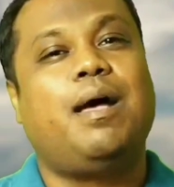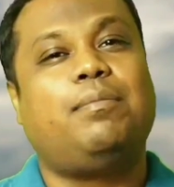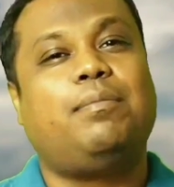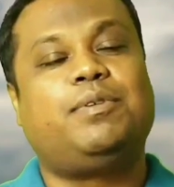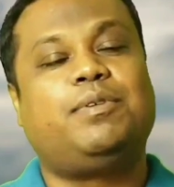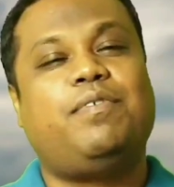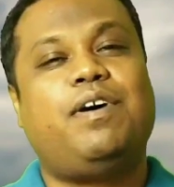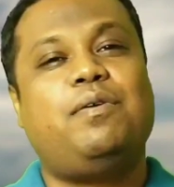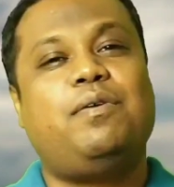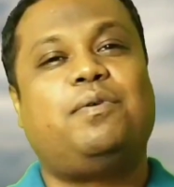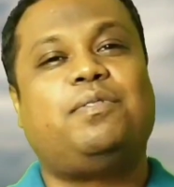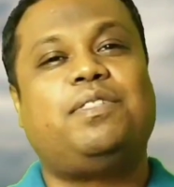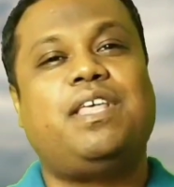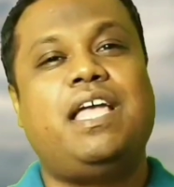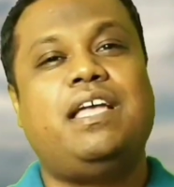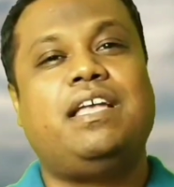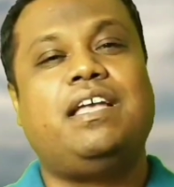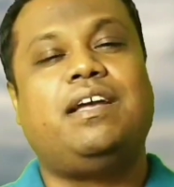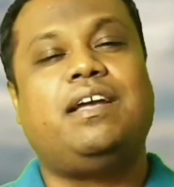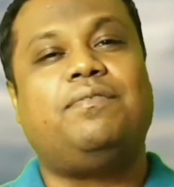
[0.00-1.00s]
अब सवाल उठता
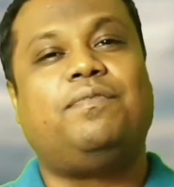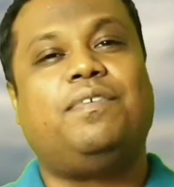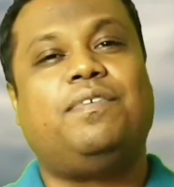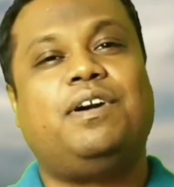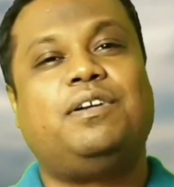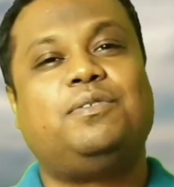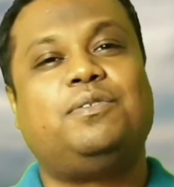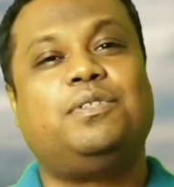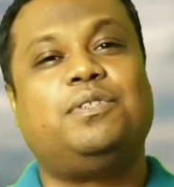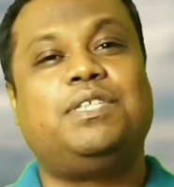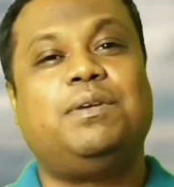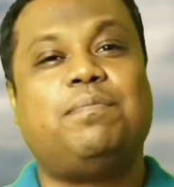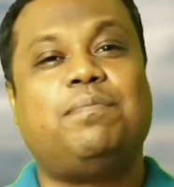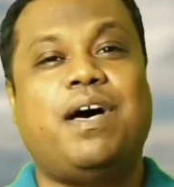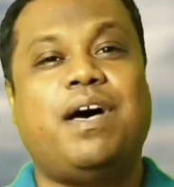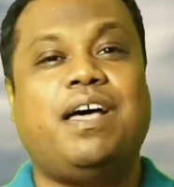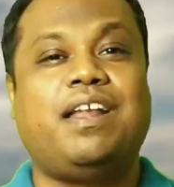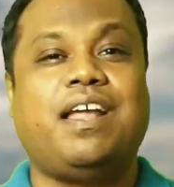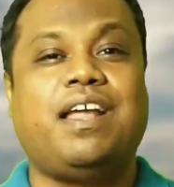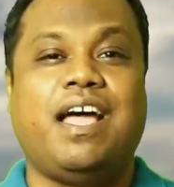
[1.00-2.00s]
है कि कंफर्ट जोन से
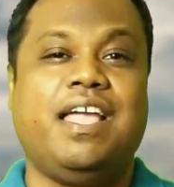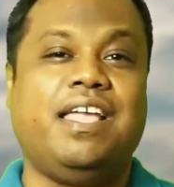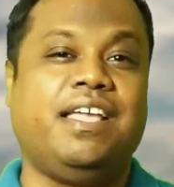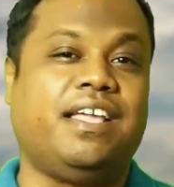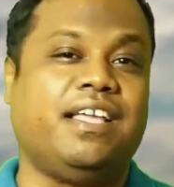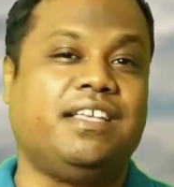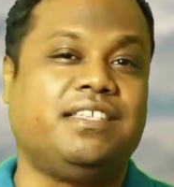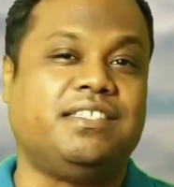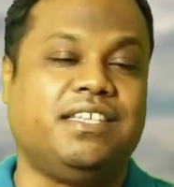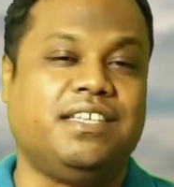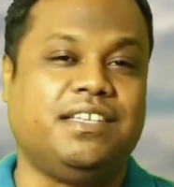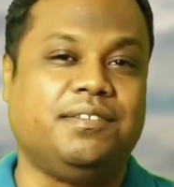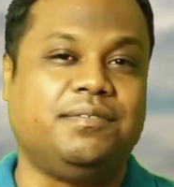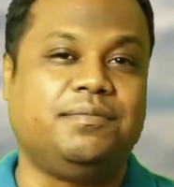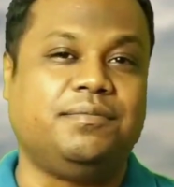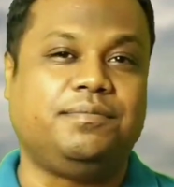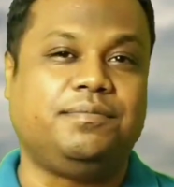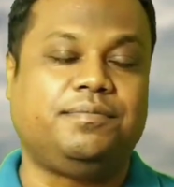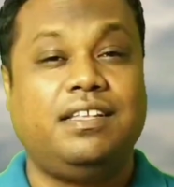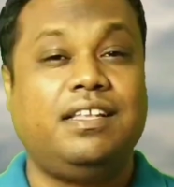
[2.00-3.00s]
बाहर आएँ कैसे
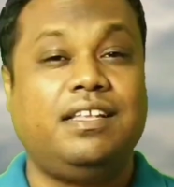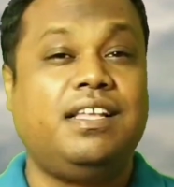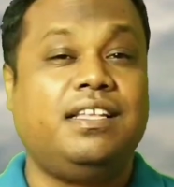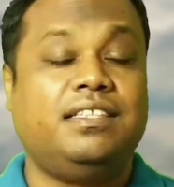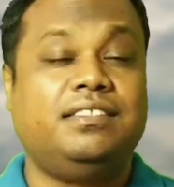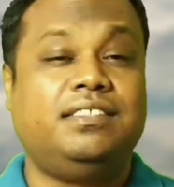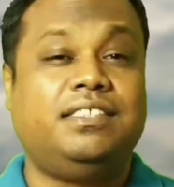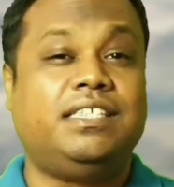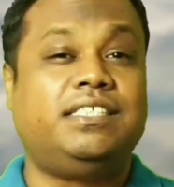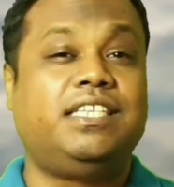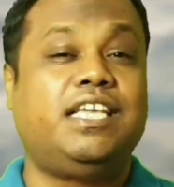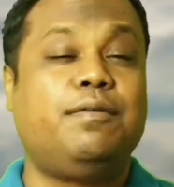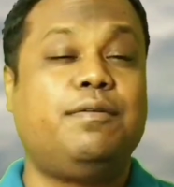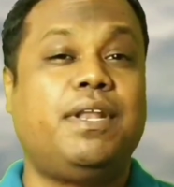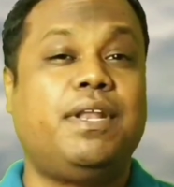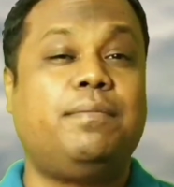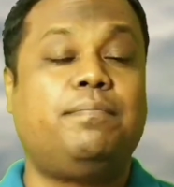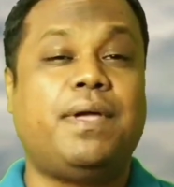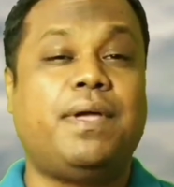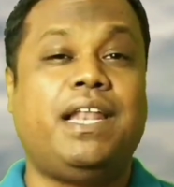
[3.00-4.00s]
जैसे कि
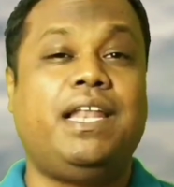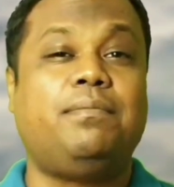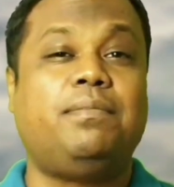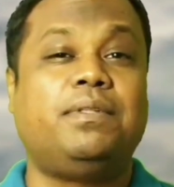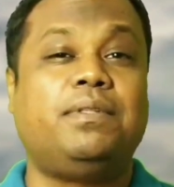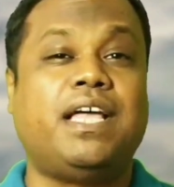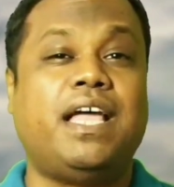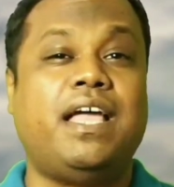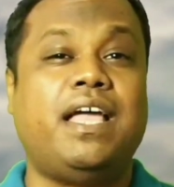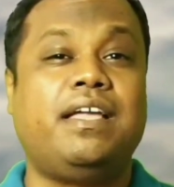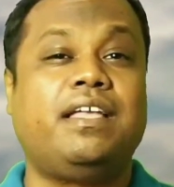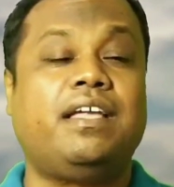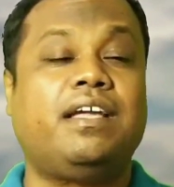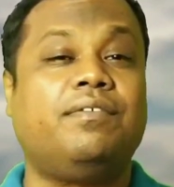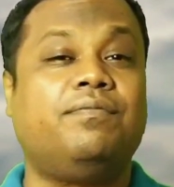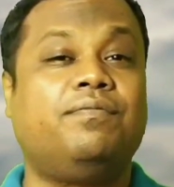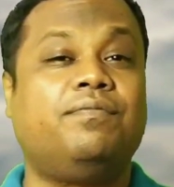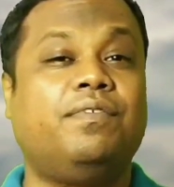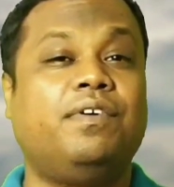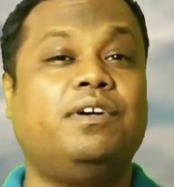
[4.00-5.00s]
मैंने पहले बताया कि
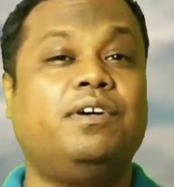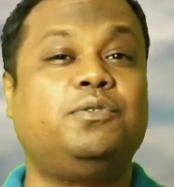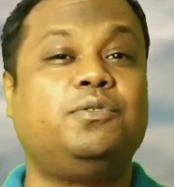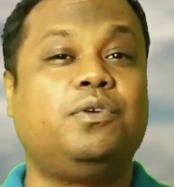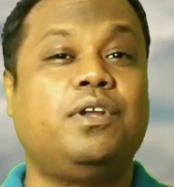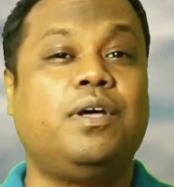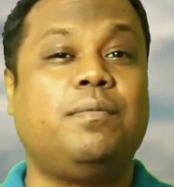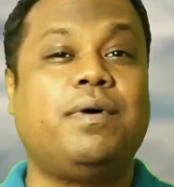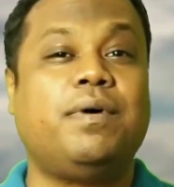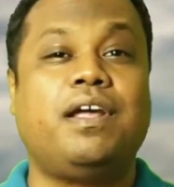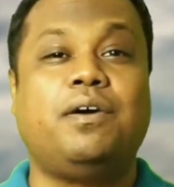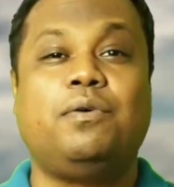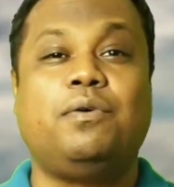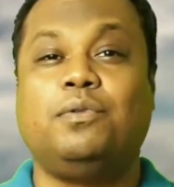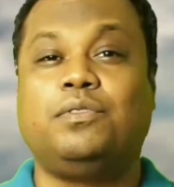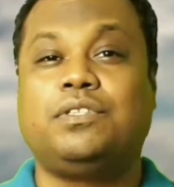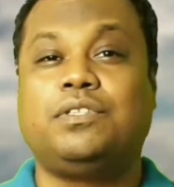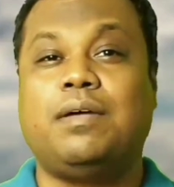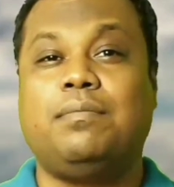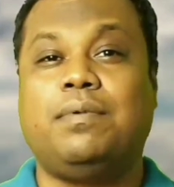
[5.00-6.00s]
कंफर्ट जोन हमारा
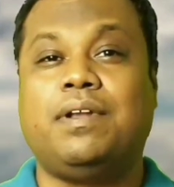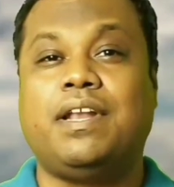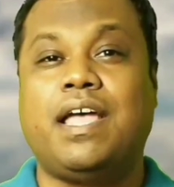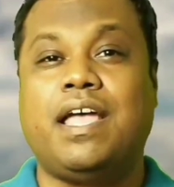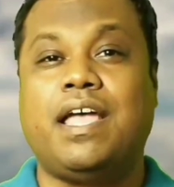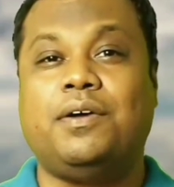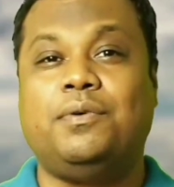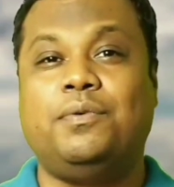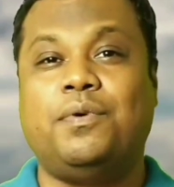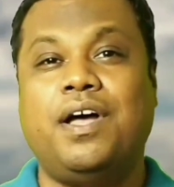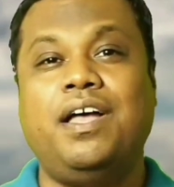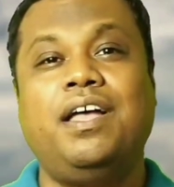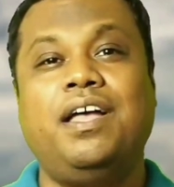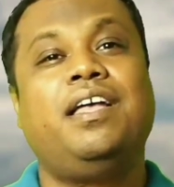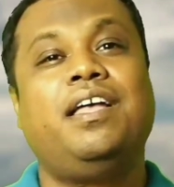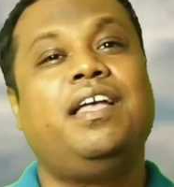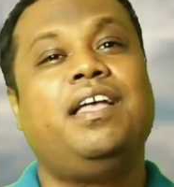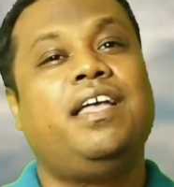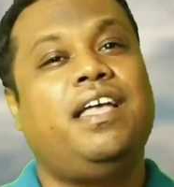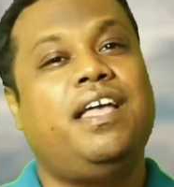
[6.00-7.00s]
खुद का बनाया हुआ
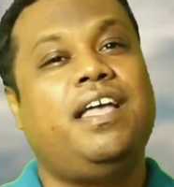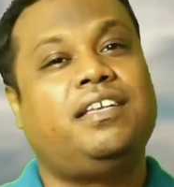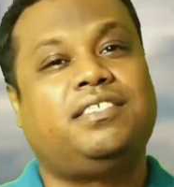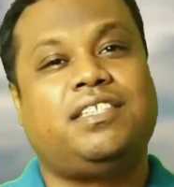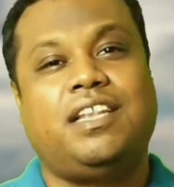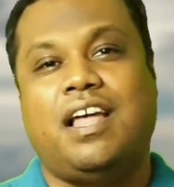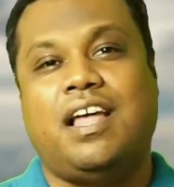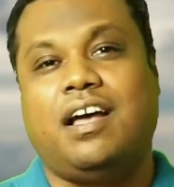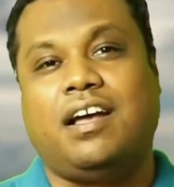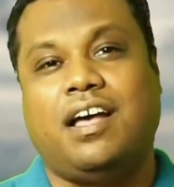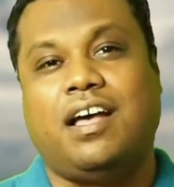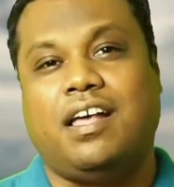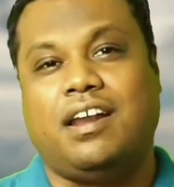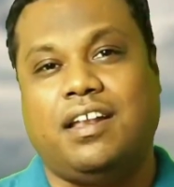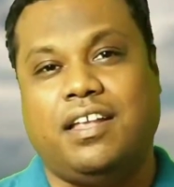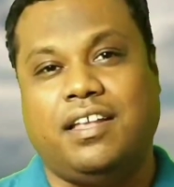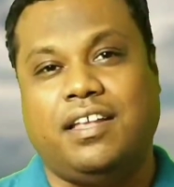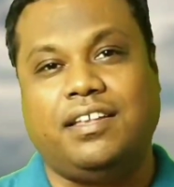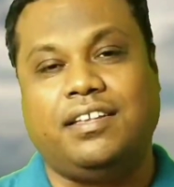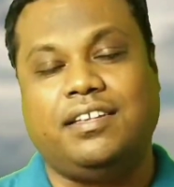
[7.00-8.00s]
एक सलाहकार
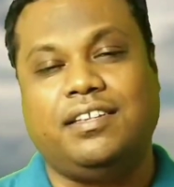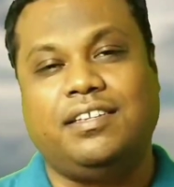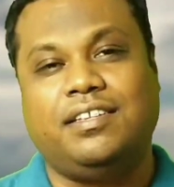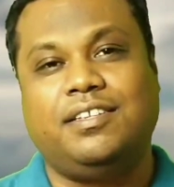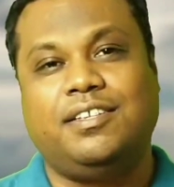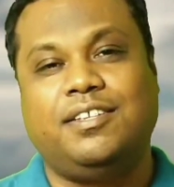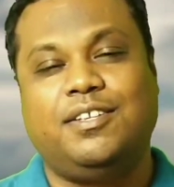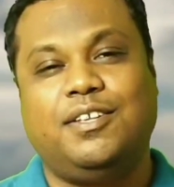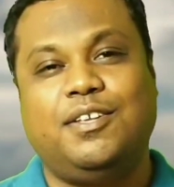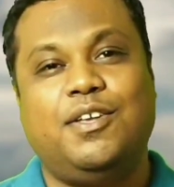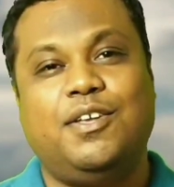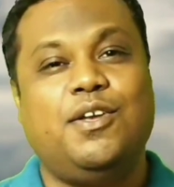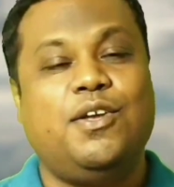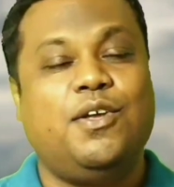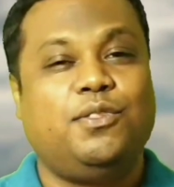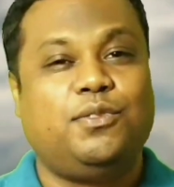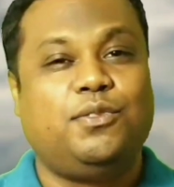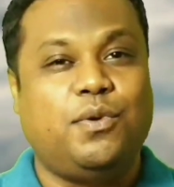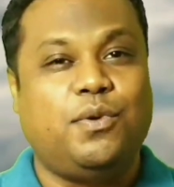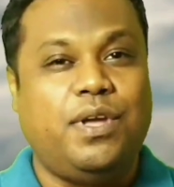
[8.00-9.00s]
है
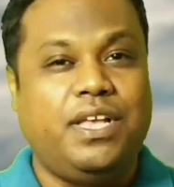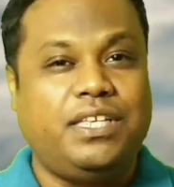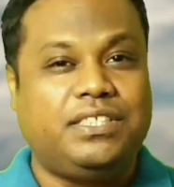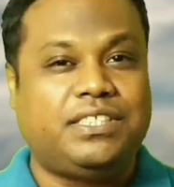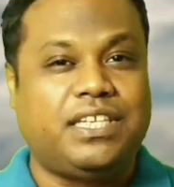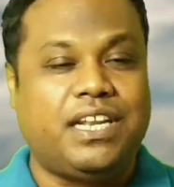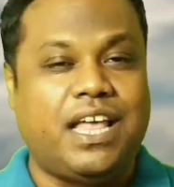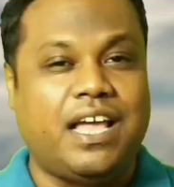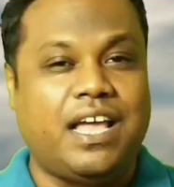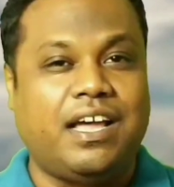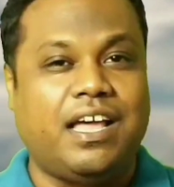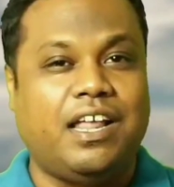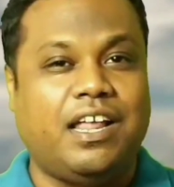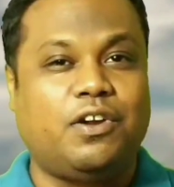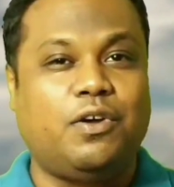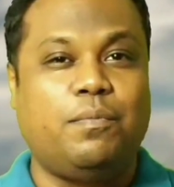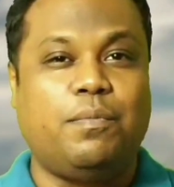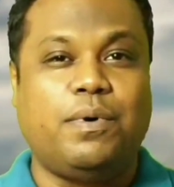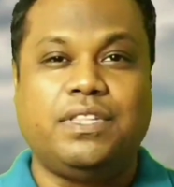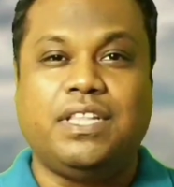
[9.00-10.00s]
तो इस सलाहकार
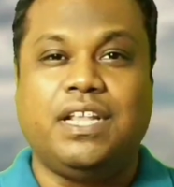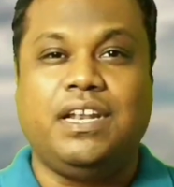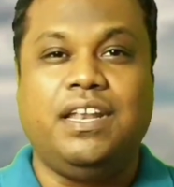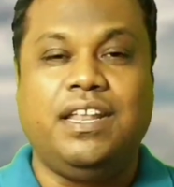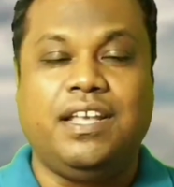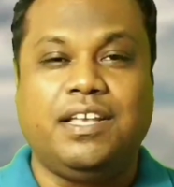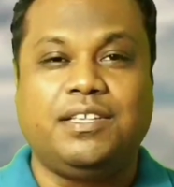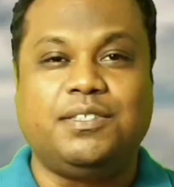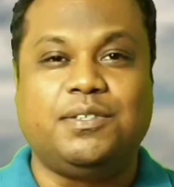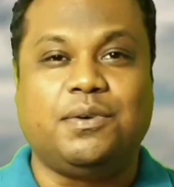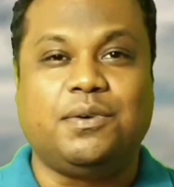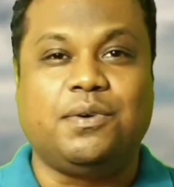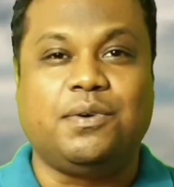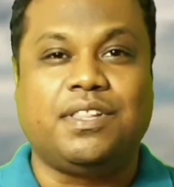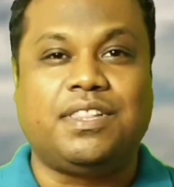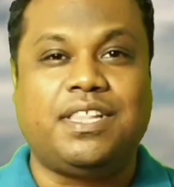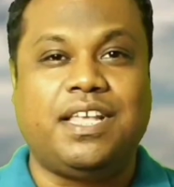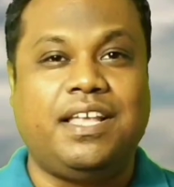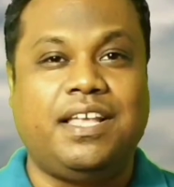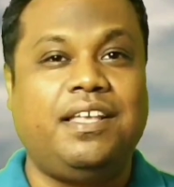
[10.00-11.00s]
को बदलने की
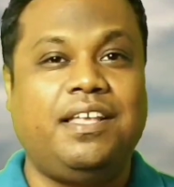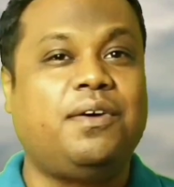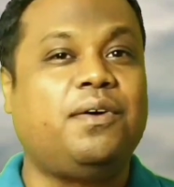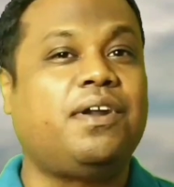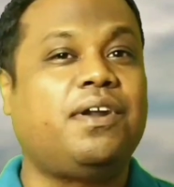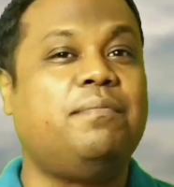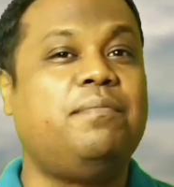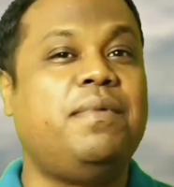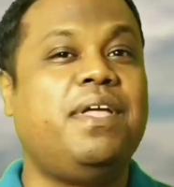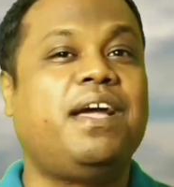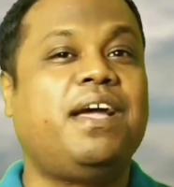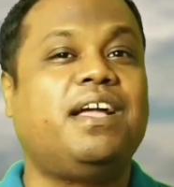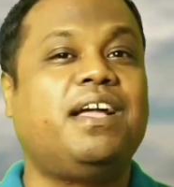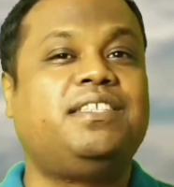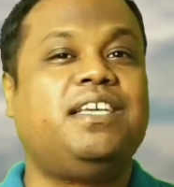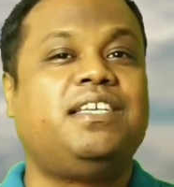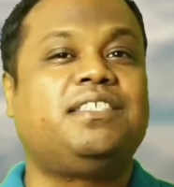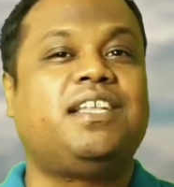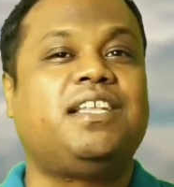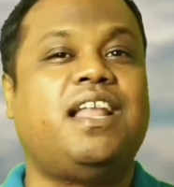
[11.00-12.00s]
ज़रूरत है और हमें एक
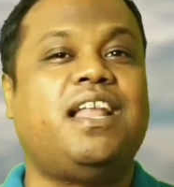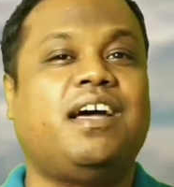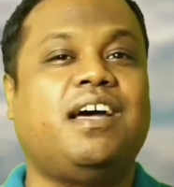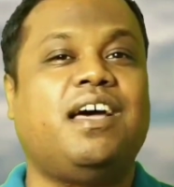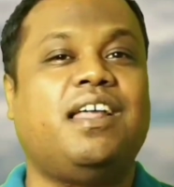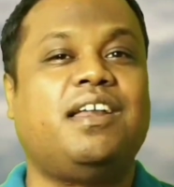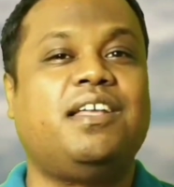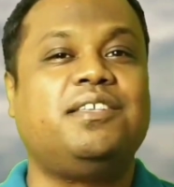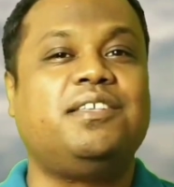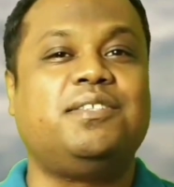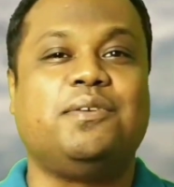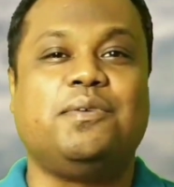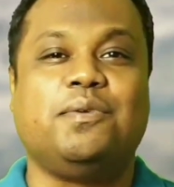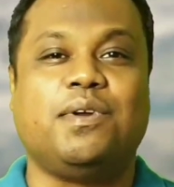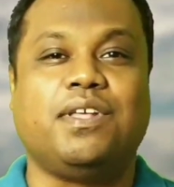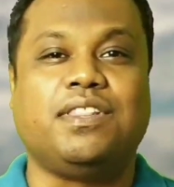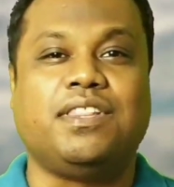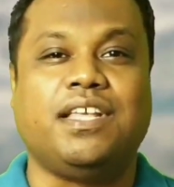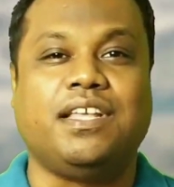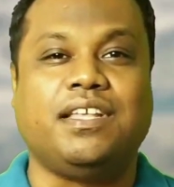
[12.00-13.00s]
अच्छे सलाहकार की
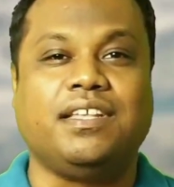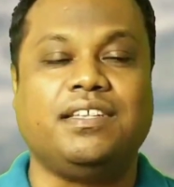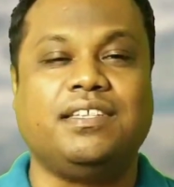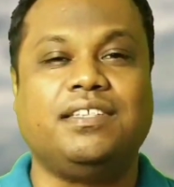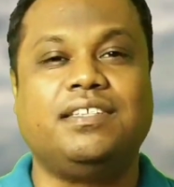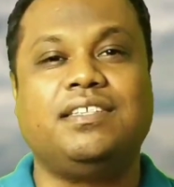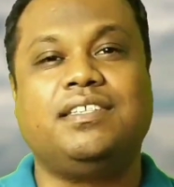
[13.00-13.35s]
ज़रूरत है